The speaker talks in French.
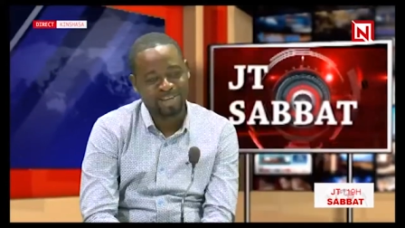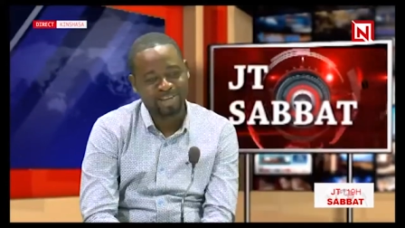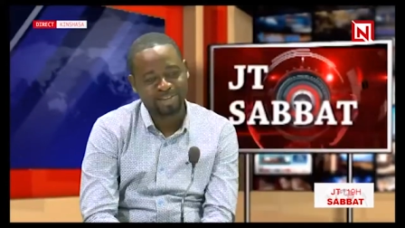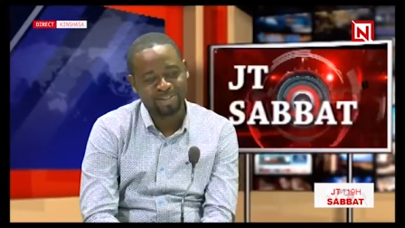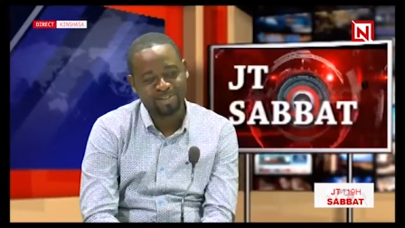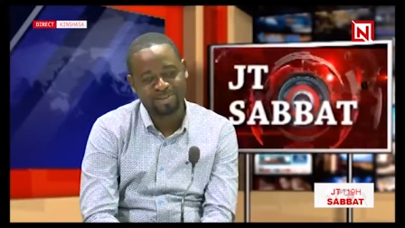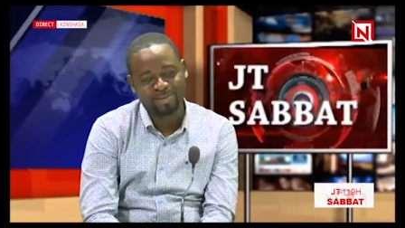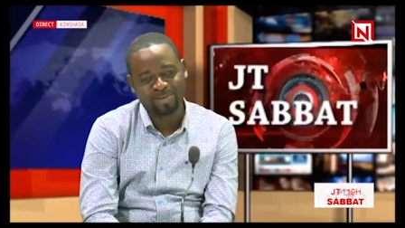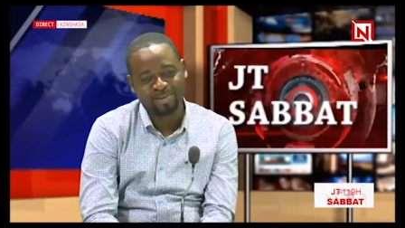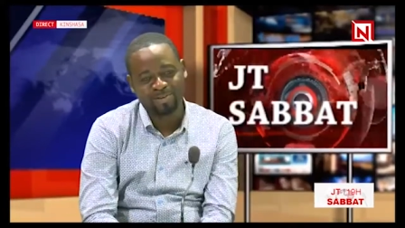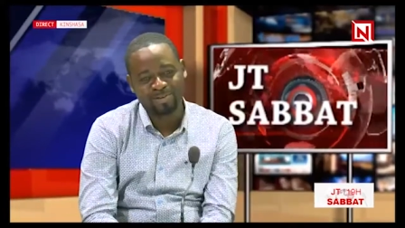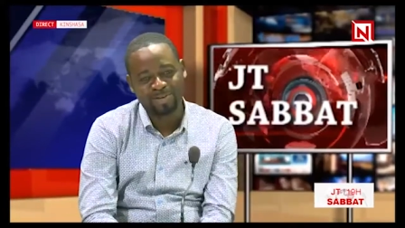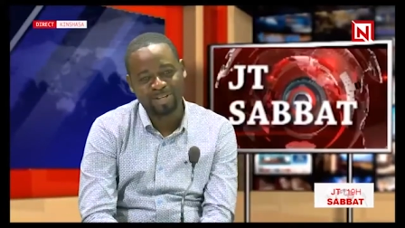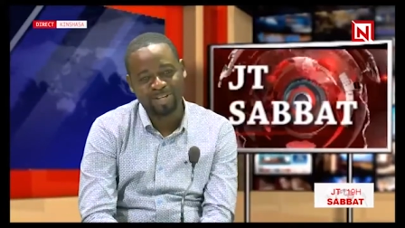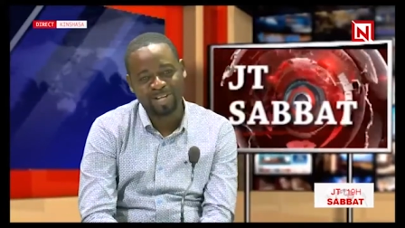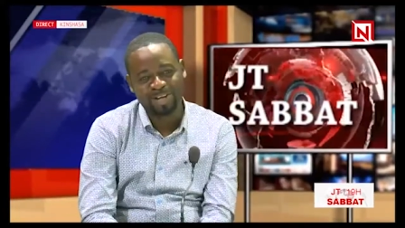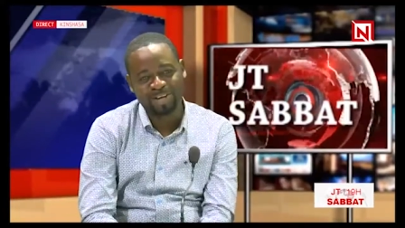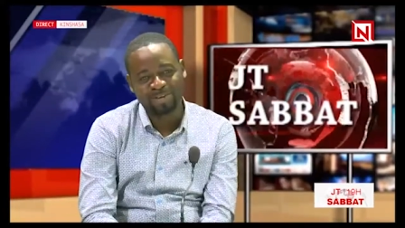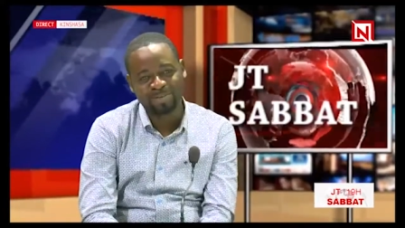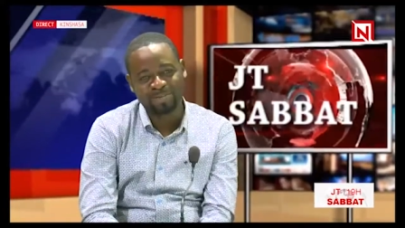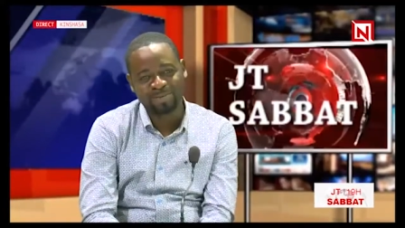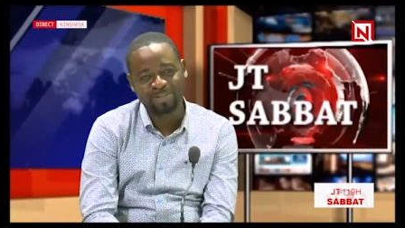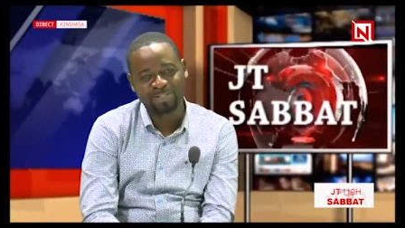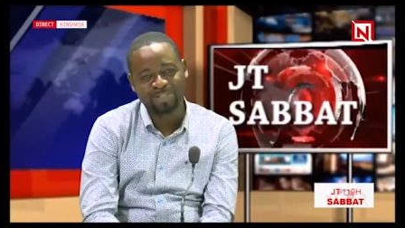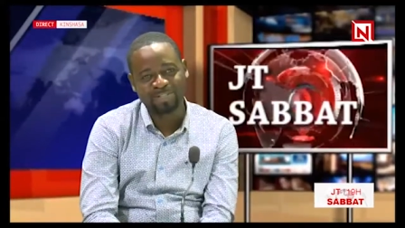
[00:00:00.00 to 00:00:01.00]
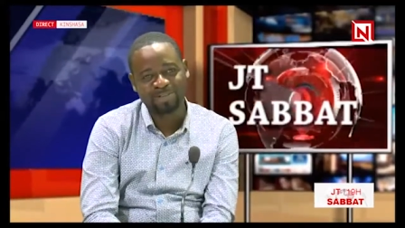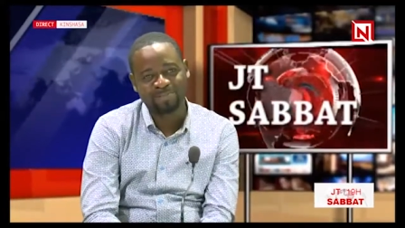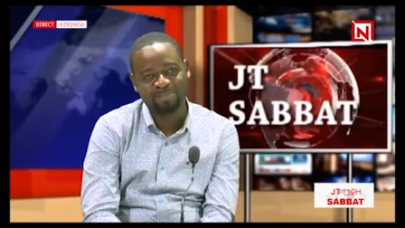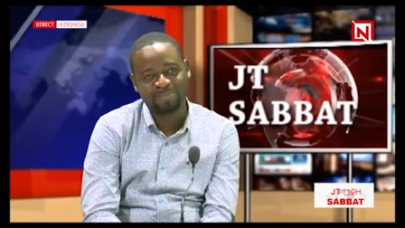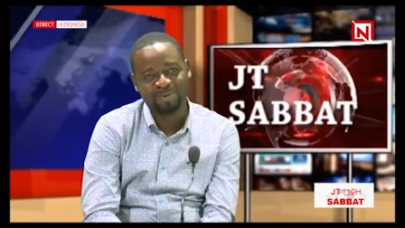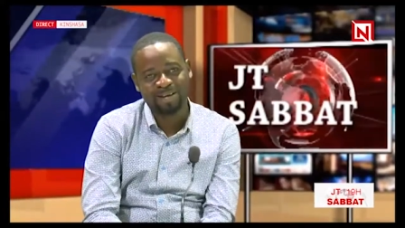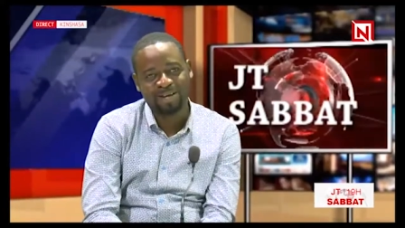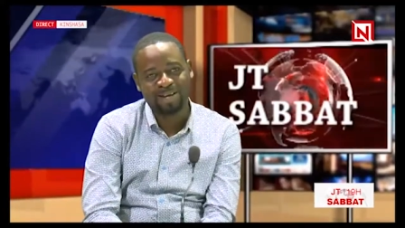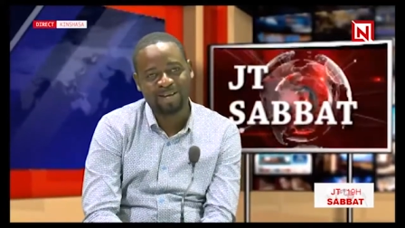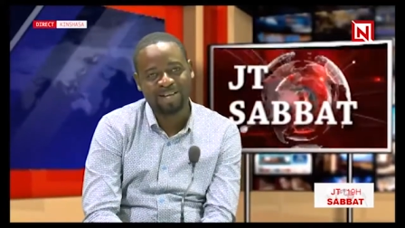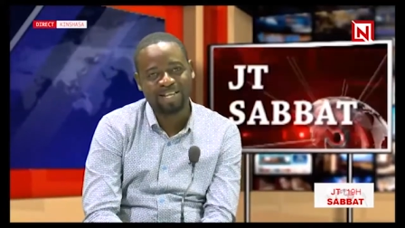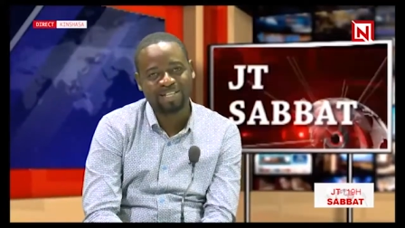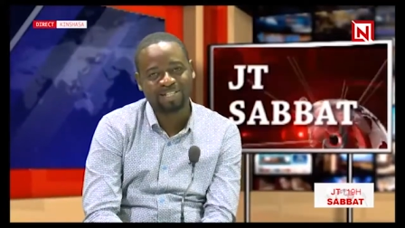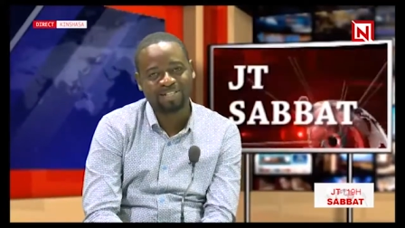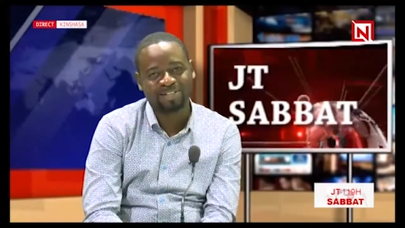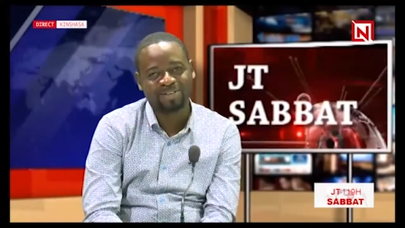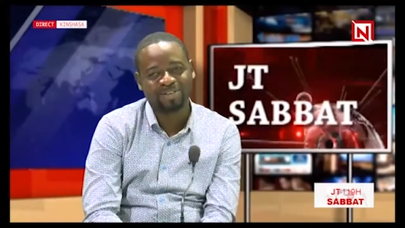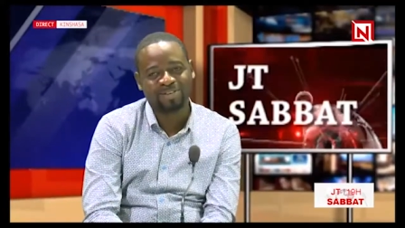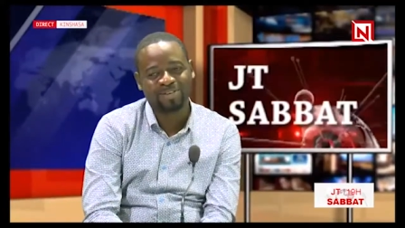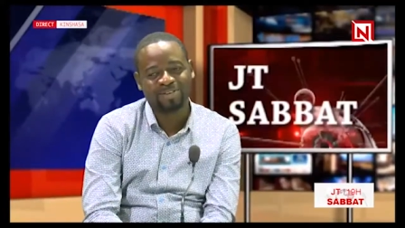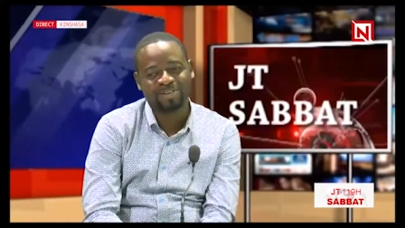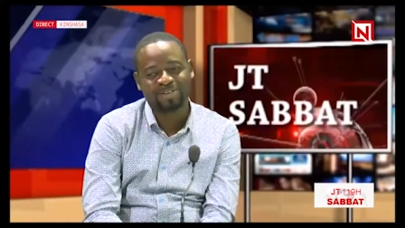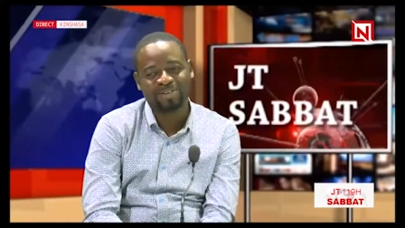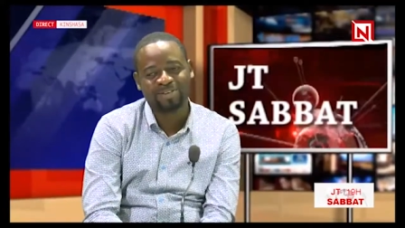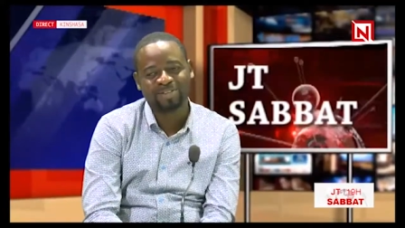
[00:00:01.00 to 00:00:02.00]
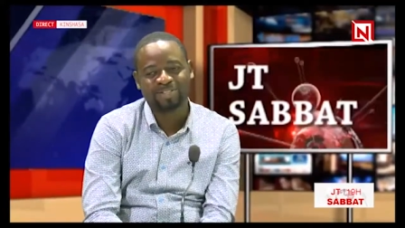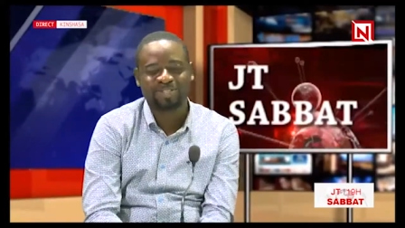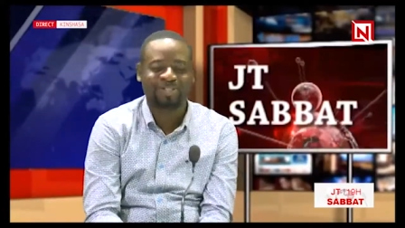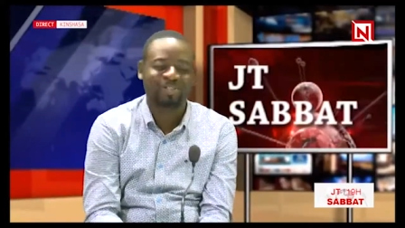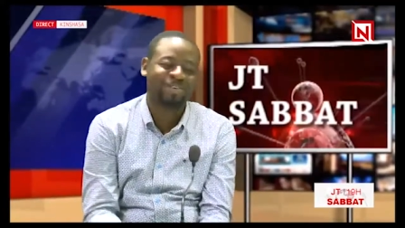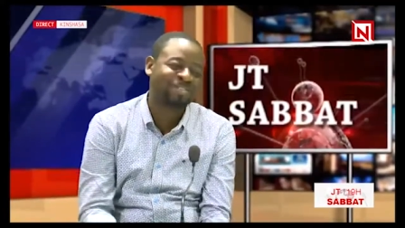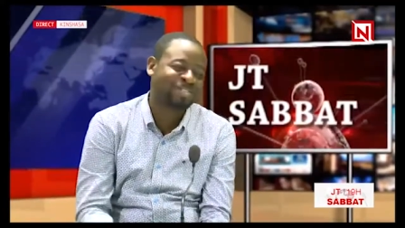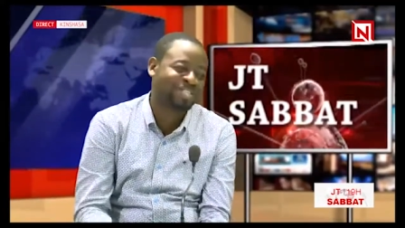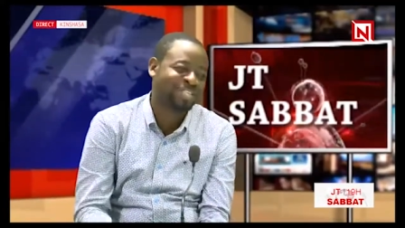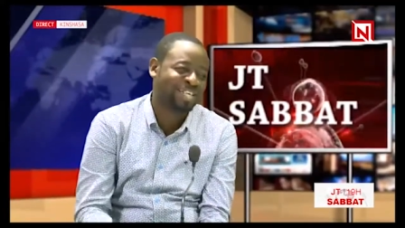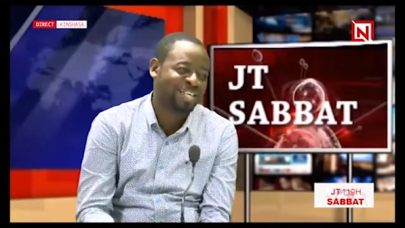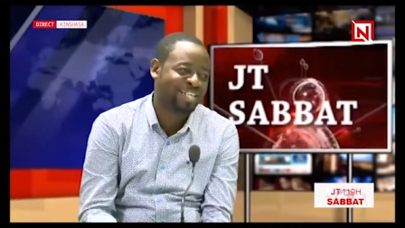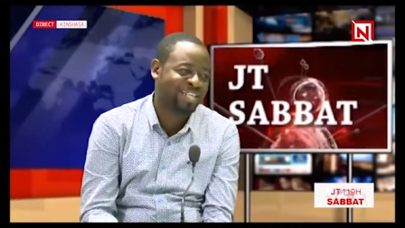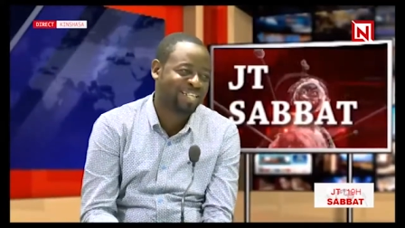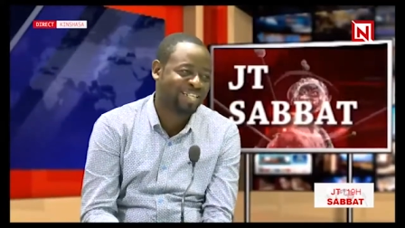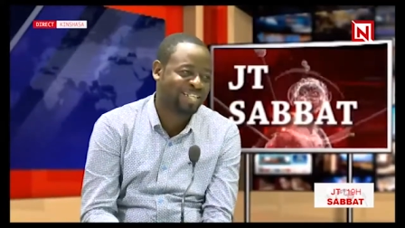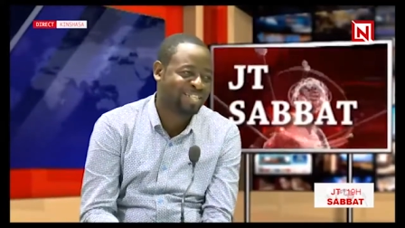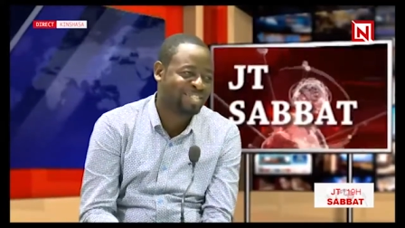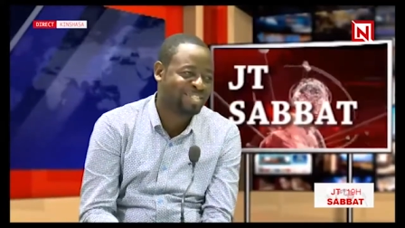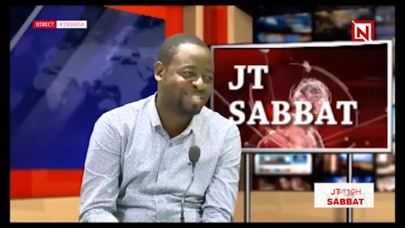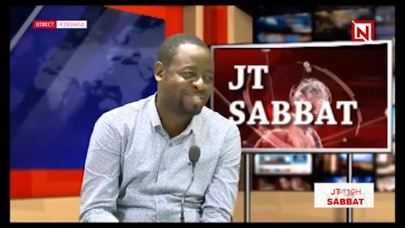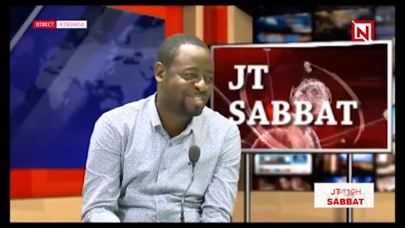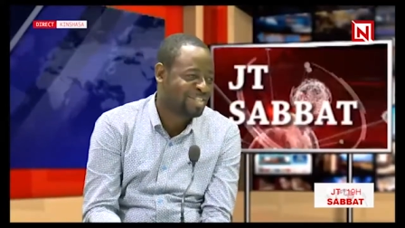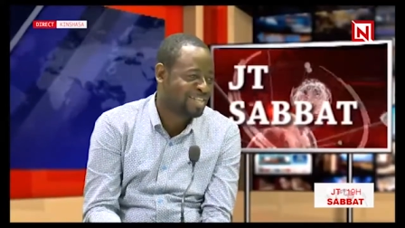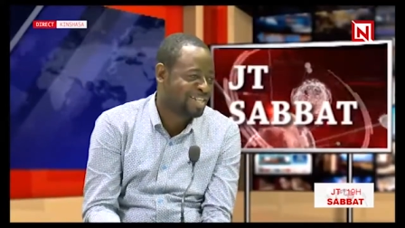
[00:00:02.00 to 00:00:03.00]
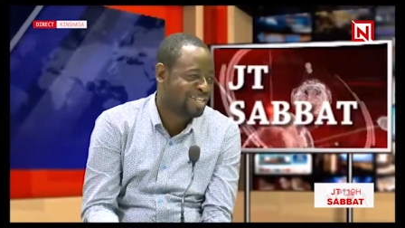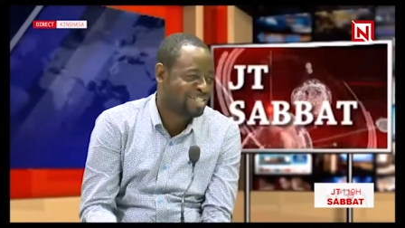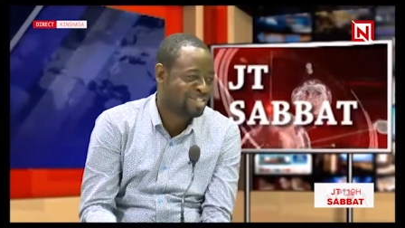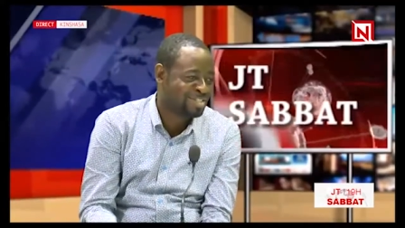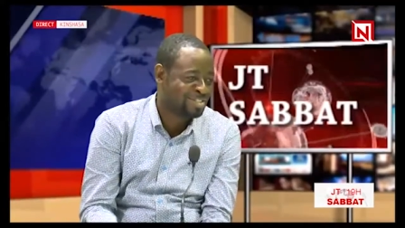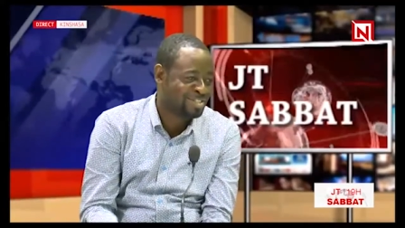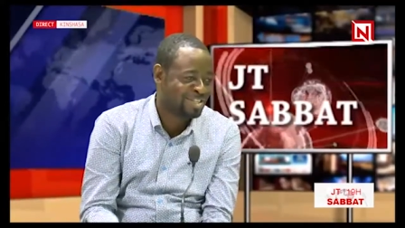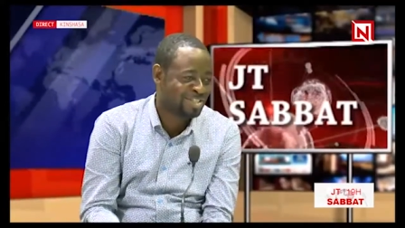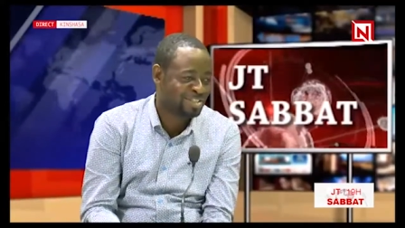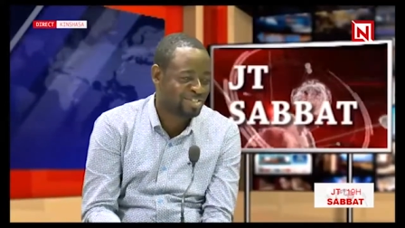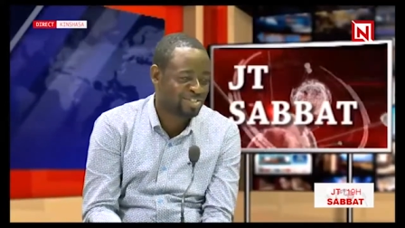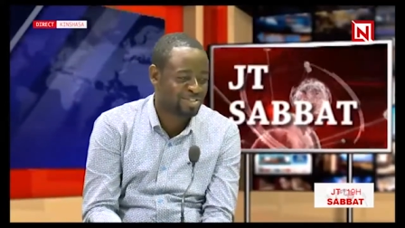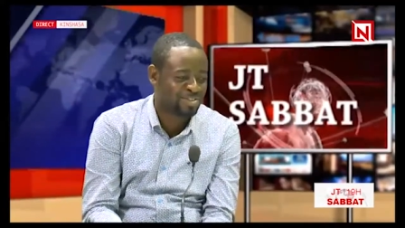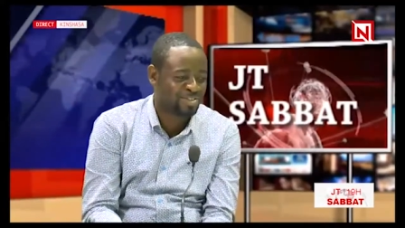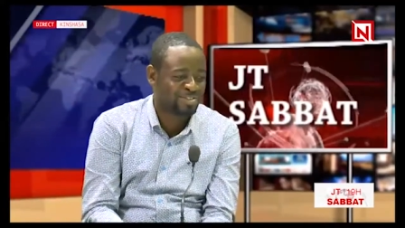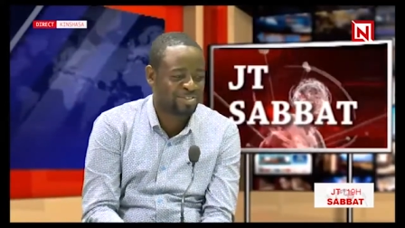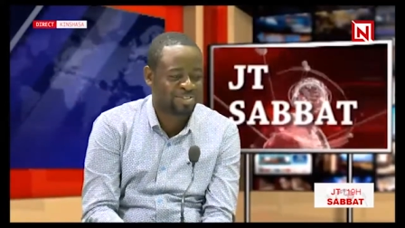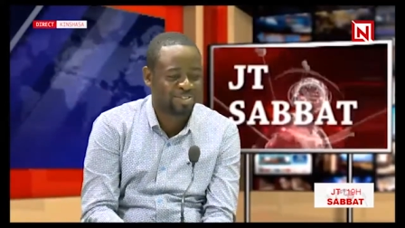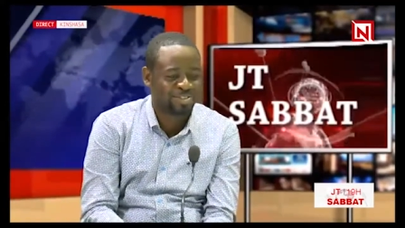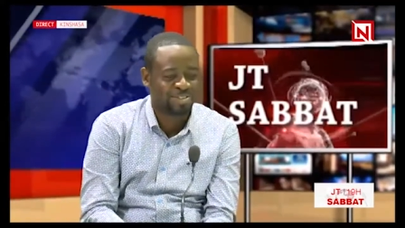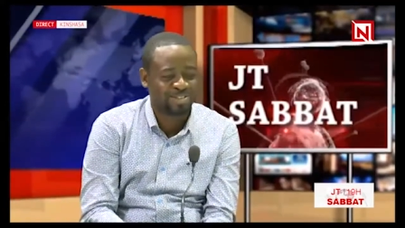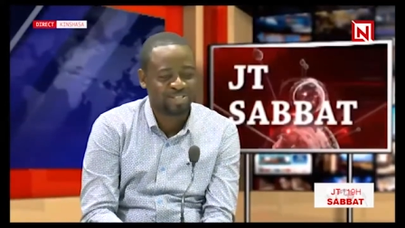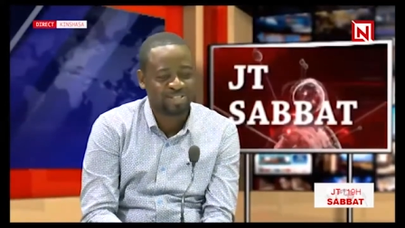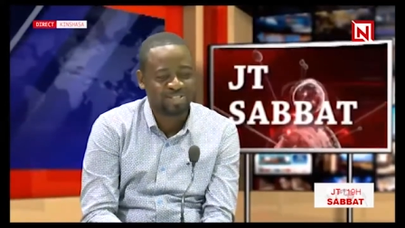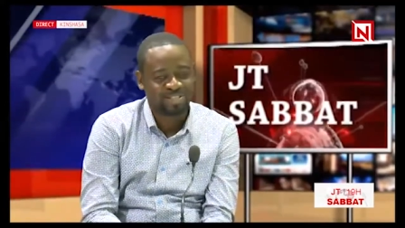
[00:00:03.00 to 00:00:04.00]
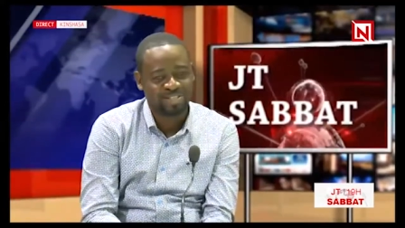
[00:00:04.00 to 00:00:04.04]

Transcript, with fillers: donc on a commencé par être euh, chantre à l'église, chrétien, chantre,